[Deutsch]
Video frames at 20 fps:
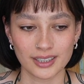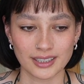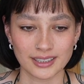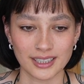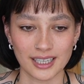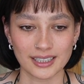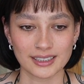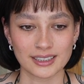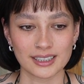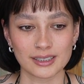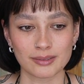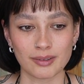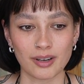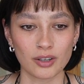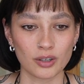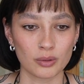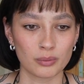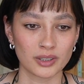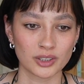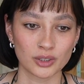Das heißt, es war
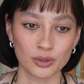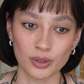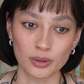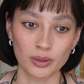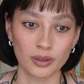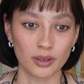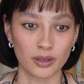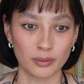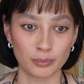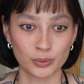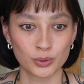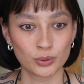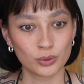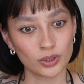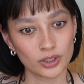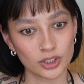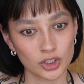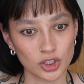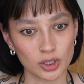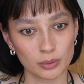auch nochmal so eine
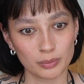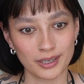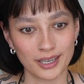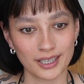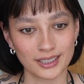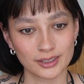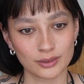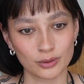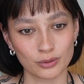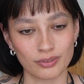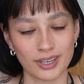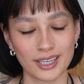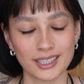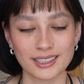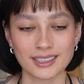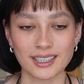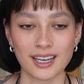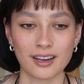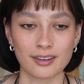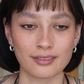psychische Belastung, weil
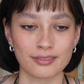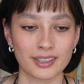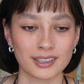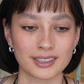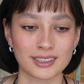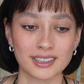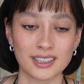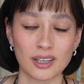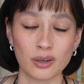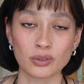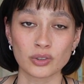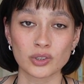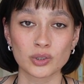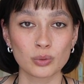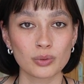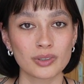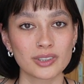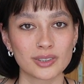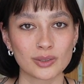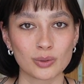das einfach sich auch
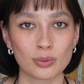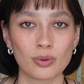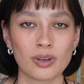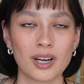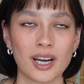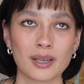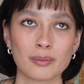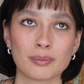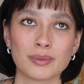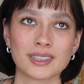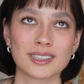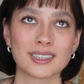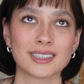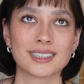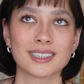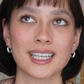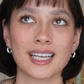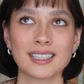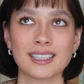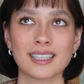so gezogen hat, bis
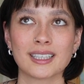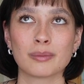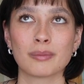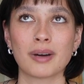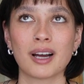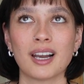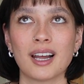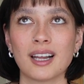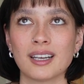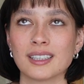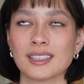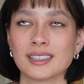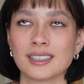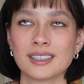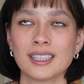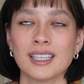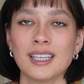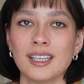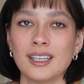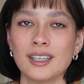das endlich mal
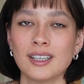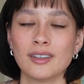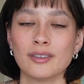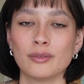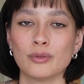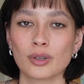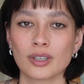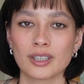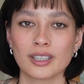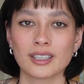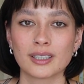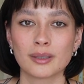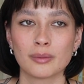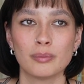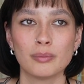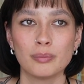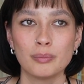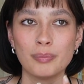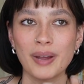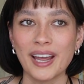alles wirklich
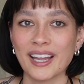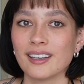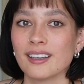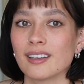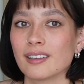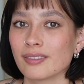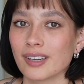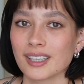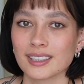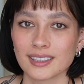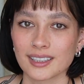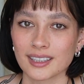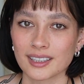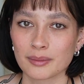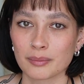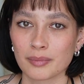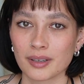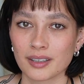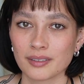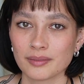beendet war, sage
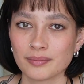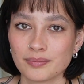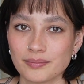ich mal.